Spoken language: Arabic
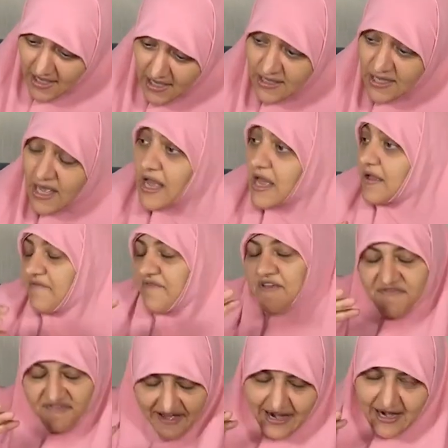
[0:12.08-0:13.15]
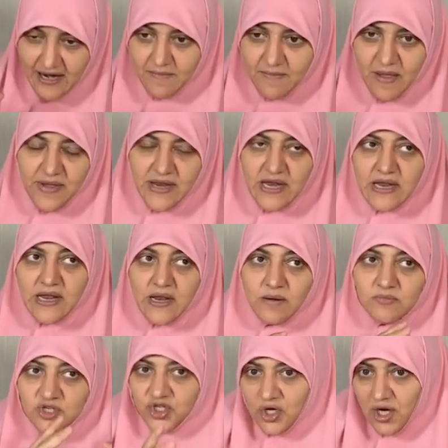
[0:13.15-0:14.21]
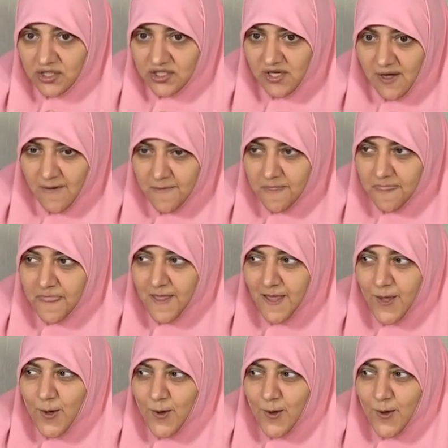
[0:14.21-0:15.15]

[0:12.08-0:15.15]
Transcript: إيه ان في فرق ما بين ان انا مش راضيه